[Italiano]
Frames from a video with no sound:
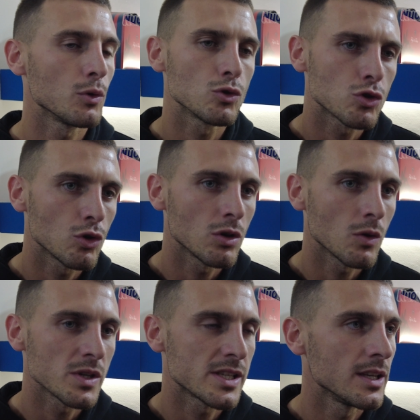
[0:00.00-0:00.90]
non solo
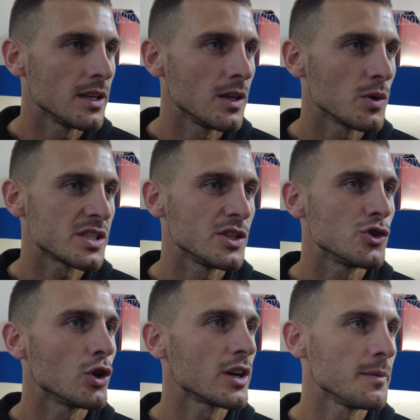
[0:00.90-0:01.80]
questi, questi
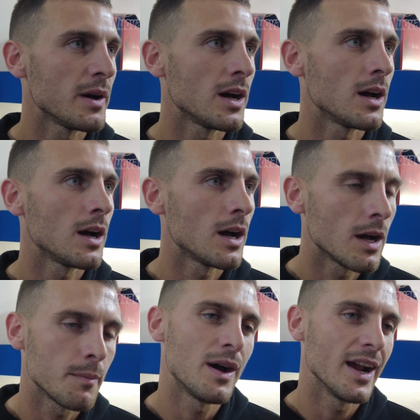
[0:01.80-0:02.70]
giorni, ma, ma,